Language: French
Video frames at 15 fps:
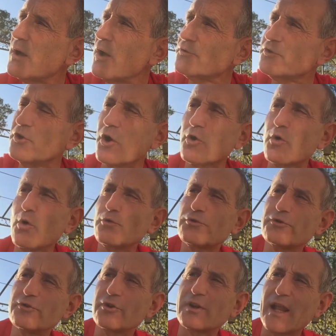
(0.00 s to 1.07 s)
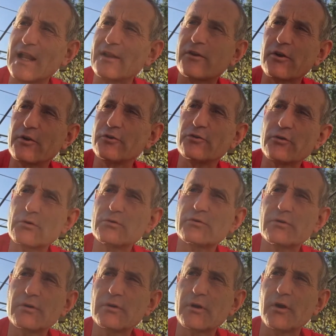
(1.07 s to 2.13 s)
en tenant compte de quelqu'un
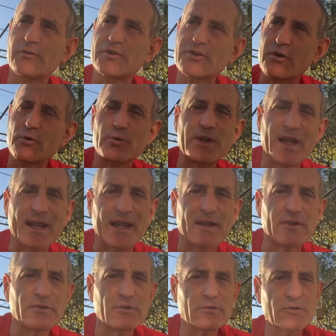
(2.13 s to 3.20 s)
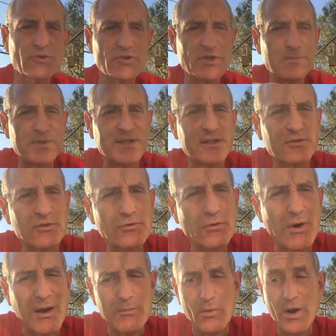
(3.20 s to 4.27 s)
d'autre, en disant oui à quelqu'un d'autre, je dis peut-être
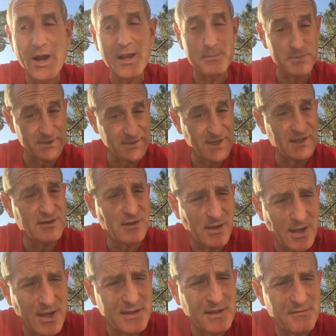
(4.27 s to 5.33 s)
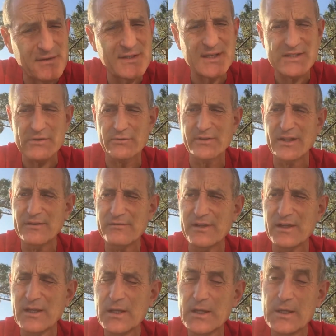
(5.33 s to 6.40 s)
non à moi et peut-être à une invitation de la
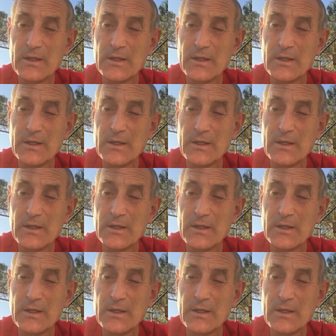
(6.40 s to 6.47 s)
vie.